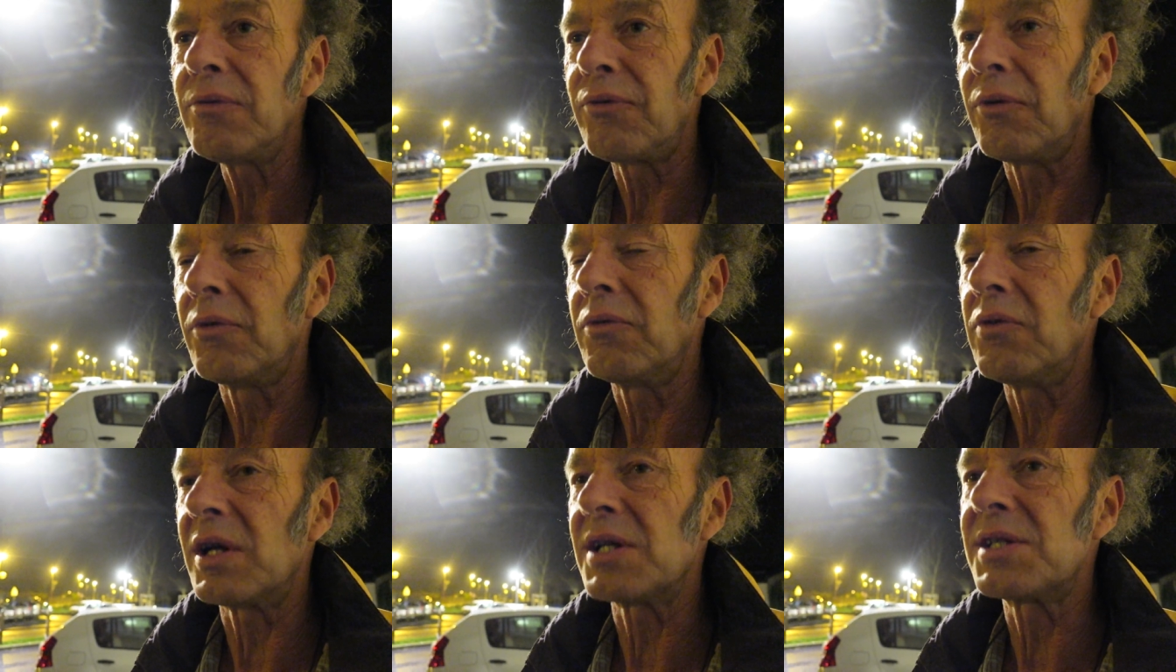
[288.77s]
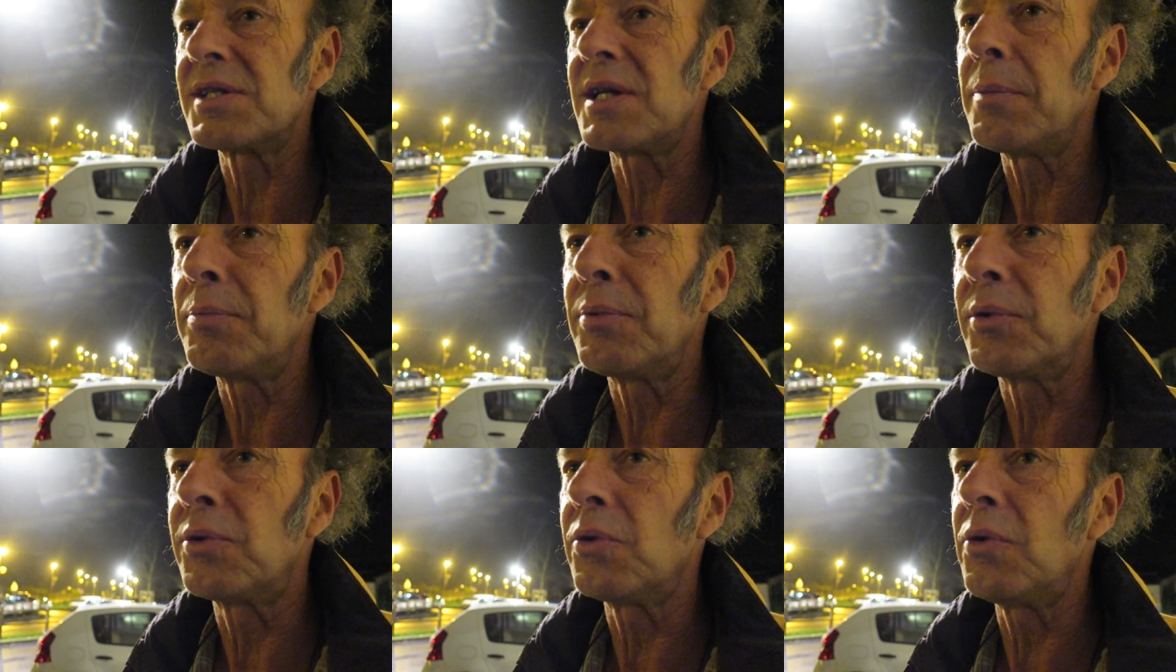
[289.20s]
Faut voir
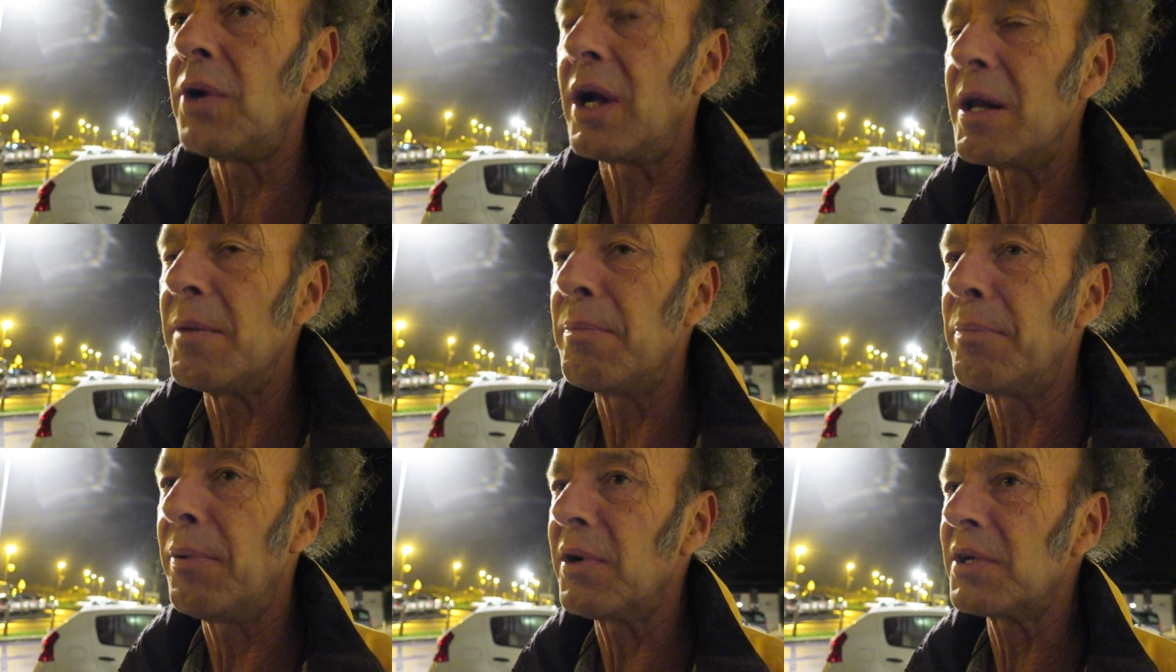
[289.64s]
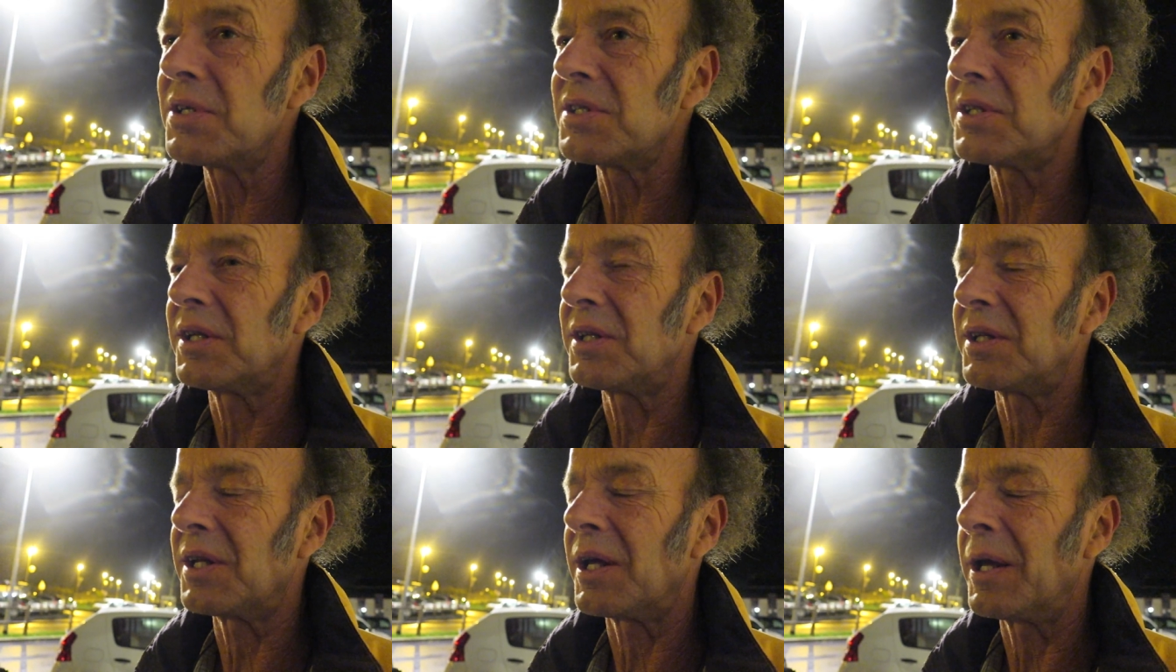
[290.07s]
ça plutôt à l'époque.
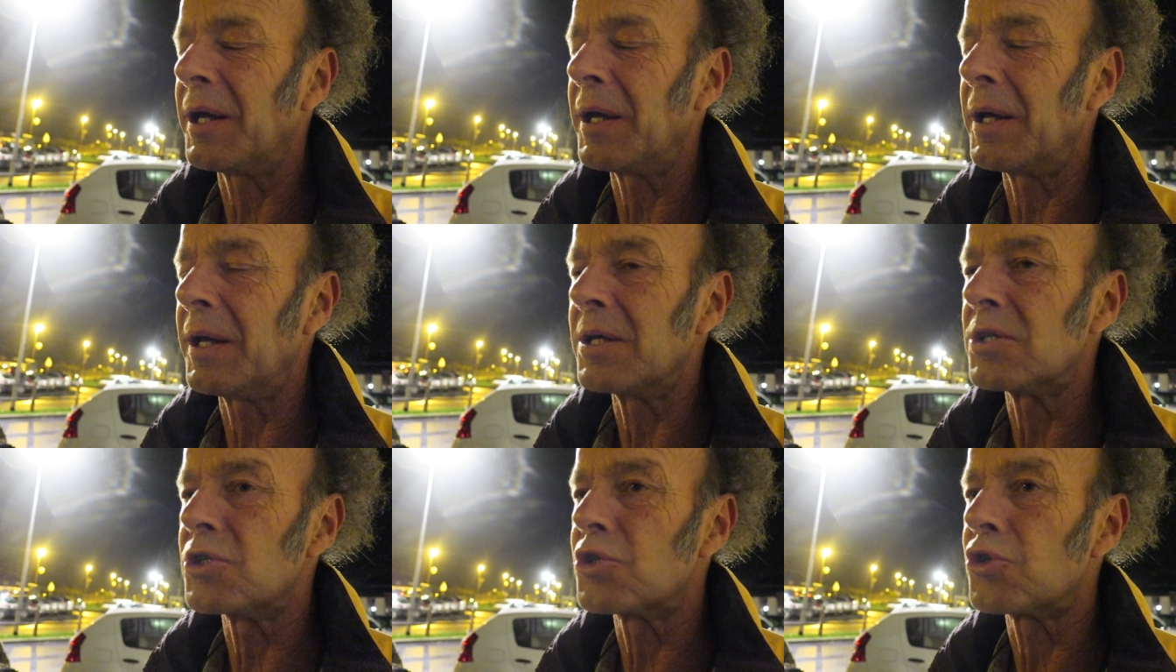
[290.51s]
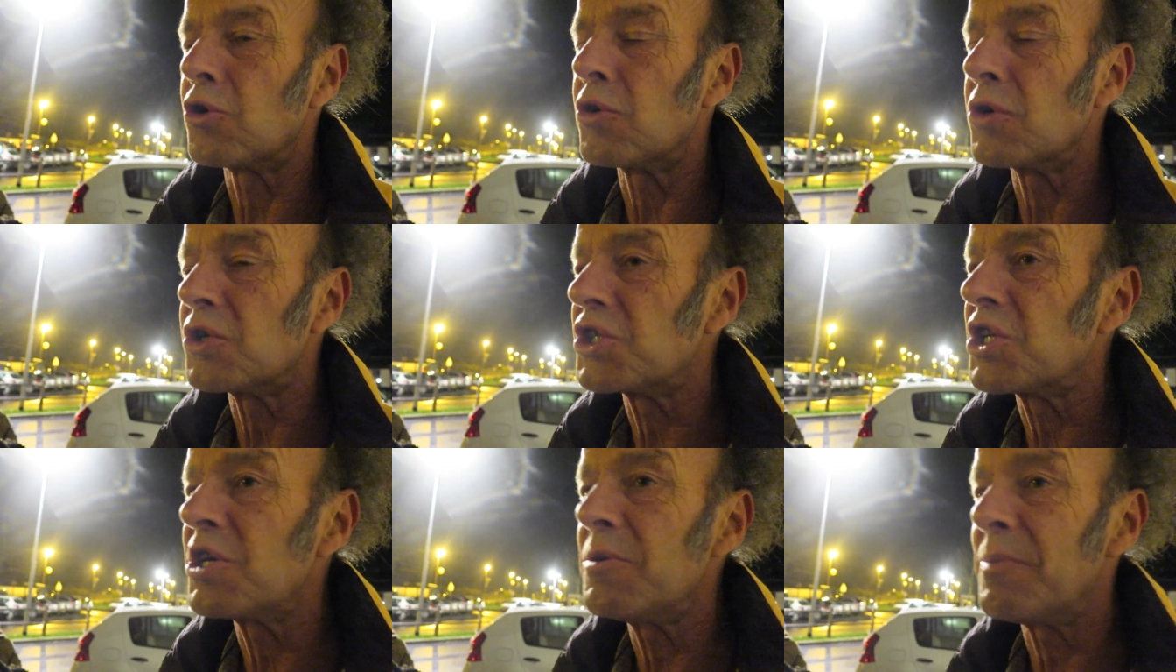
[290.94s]
C'était,
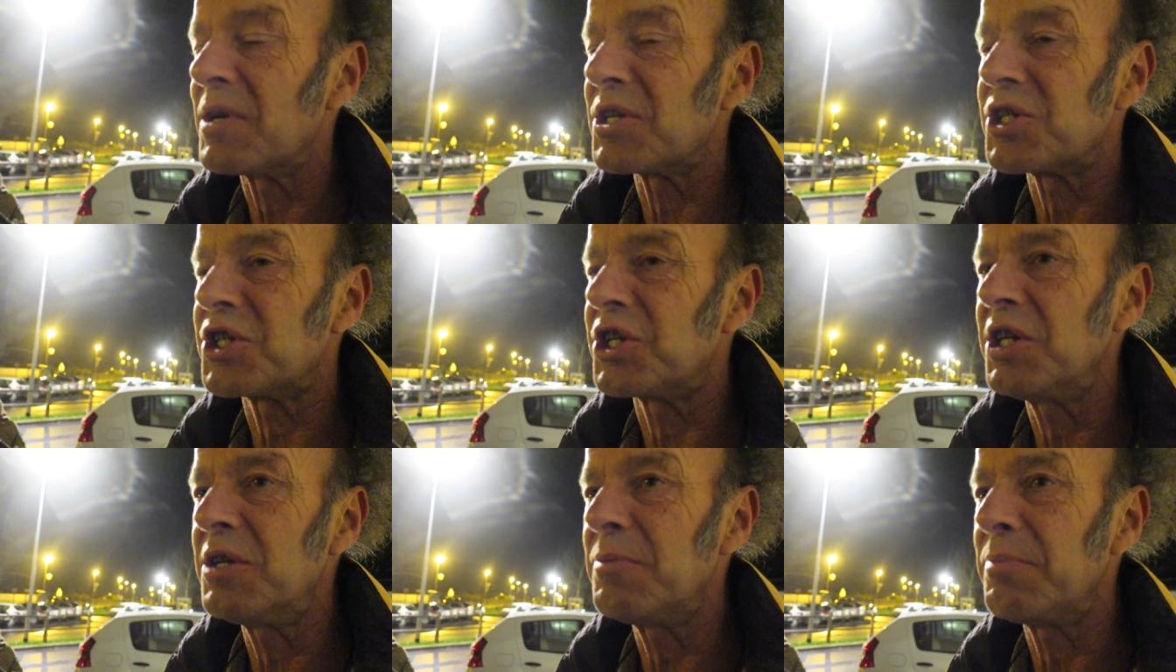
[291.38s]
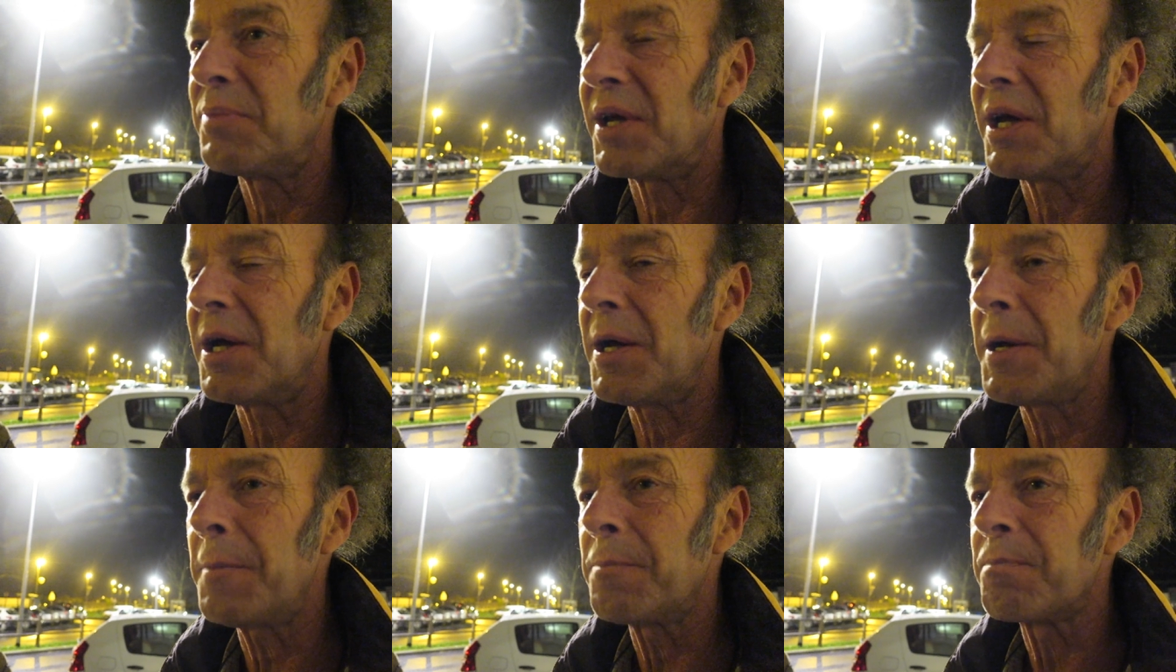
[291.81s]
j'imagine
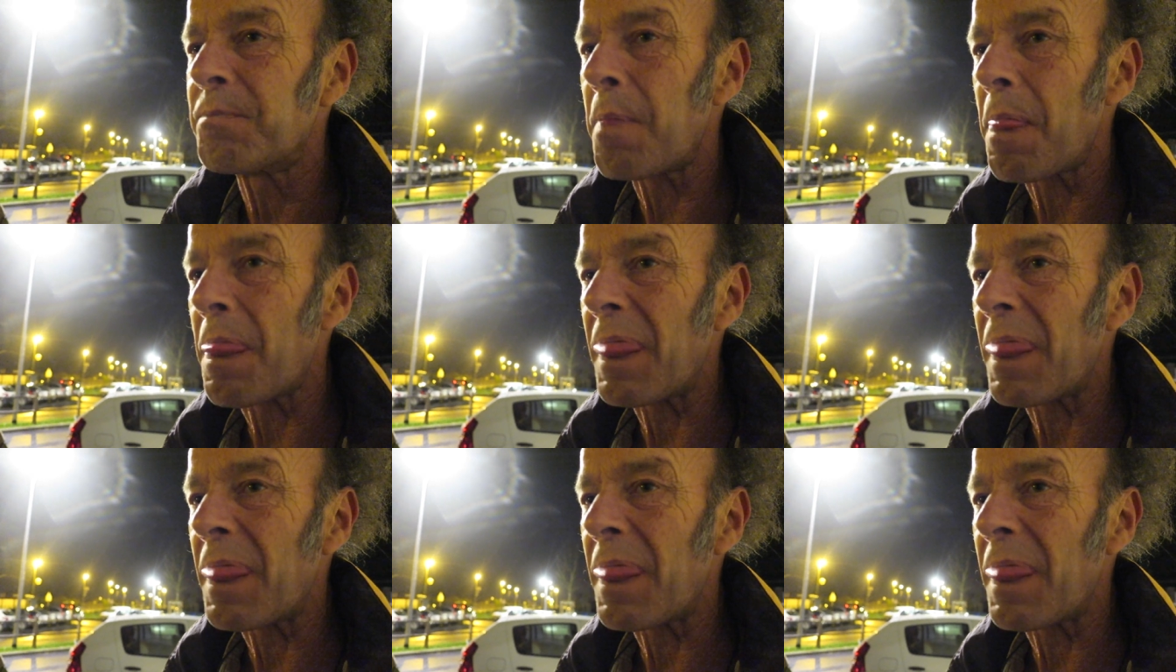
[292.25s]
bien,